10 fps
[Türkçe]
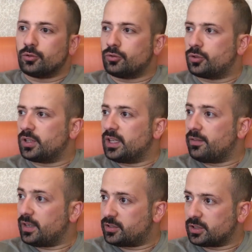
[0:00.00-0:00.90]
Çünkü yayın
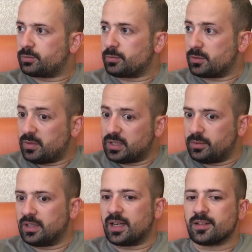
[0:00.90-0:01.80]
evleriyle çalışmamız
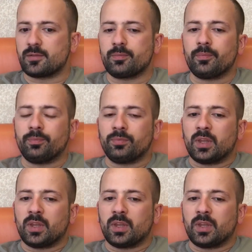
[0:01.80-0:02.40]
birebir lazım. Hı hı.